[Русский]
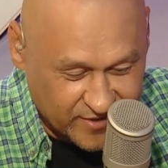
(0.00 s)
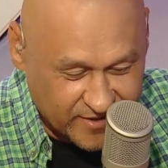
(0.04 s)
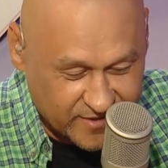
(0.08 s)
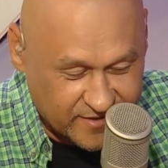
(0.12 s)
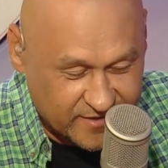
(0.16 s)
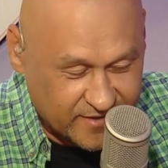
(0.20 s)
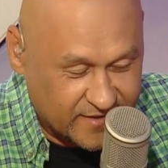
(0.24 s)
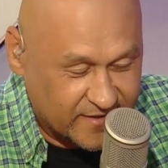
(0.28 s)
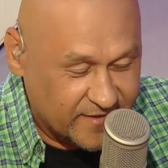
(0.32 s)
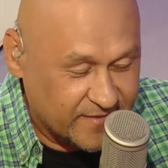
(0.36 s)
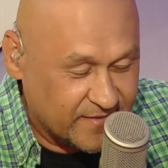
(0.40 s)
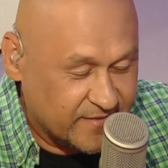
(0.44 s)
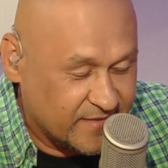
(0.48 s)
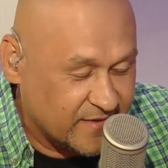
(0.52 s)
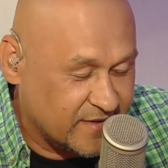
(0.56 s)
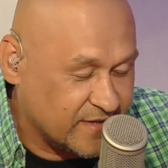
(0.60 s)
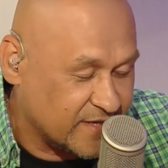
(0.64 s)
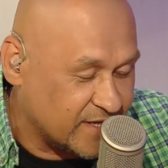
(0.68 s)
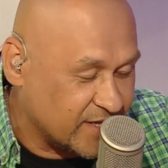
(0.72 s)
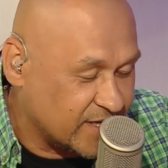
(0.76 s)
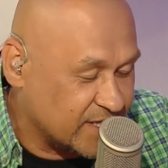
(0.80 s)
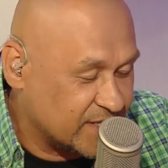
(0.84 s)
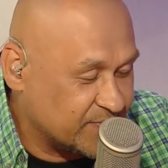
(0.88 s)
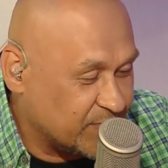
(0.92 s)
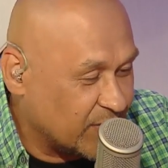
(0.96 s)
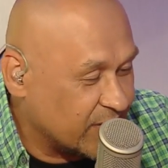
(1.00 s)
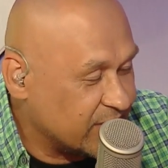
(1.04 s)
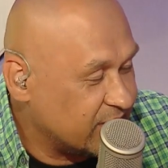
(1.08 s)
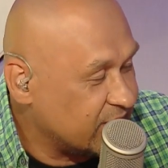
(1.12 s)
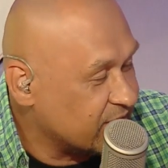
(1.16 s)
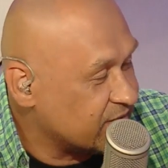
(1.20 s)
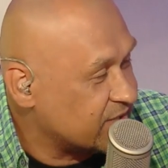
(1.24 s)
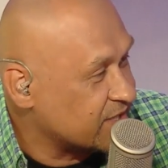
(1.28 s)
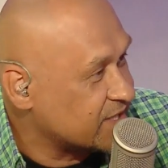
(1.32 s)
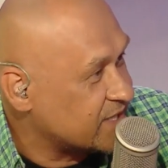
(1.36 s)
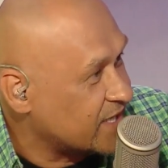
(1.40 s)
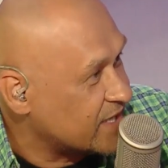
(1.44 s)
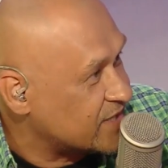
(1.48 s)
Это э,
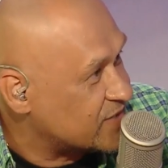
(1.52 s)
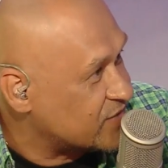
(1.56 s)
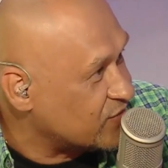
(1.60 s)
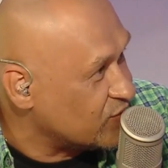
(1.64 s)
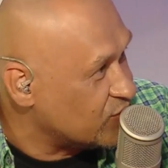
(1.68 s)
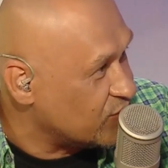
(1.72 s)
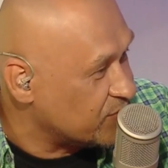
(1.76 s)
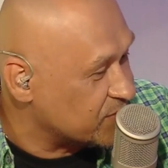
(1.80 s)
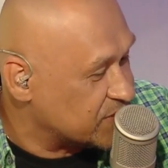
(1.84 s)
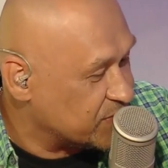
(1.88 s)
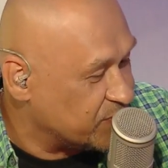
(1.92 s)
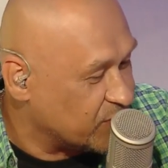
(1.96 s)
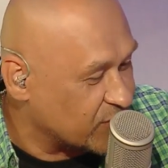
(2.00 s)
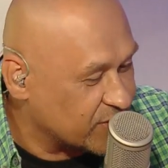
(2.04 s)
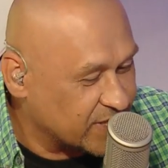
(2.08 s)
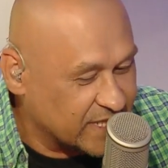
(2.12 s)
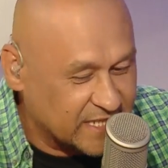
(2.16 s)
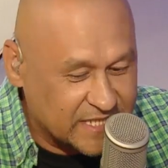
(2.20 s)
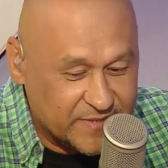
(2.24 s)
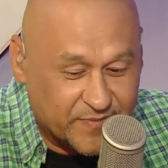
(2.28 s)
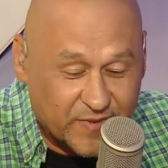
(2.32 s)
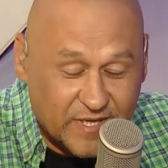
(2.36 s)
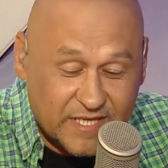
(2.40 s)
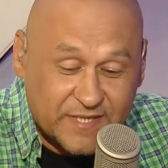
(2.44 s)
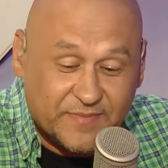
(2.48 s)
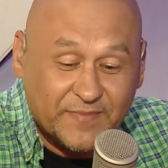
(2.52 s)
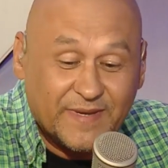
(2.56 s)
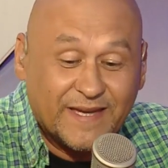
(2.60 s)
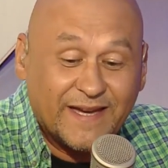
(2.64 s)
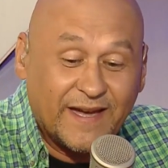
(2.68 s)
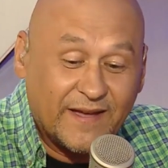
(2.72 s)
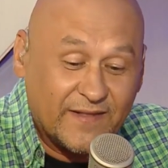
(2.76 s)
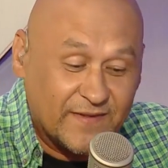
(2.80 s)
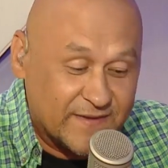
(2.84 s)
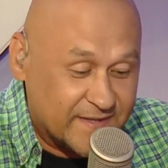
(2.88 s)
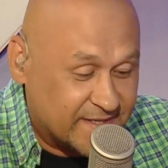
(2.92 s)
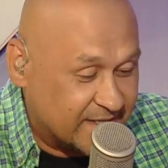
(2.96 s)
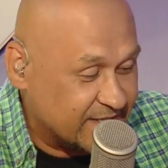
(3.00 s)
корреспондент издательского дома «Спортэкспресс»
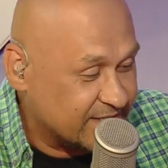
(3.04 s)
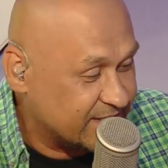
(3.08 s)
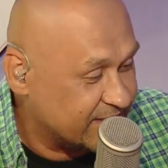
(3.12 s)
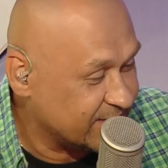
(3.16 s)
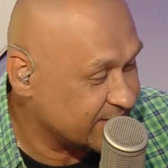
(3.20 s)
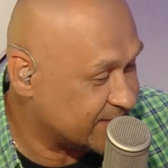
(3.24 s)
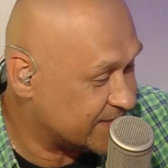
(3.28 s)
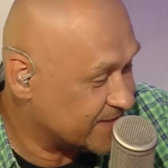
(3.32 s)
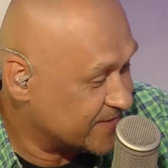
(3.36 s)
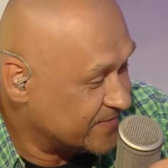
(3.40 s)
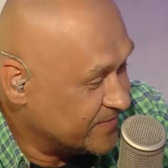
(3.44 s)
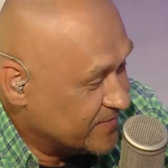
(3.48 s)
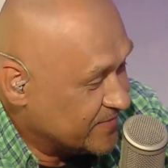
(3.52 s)
Михаил Зислис.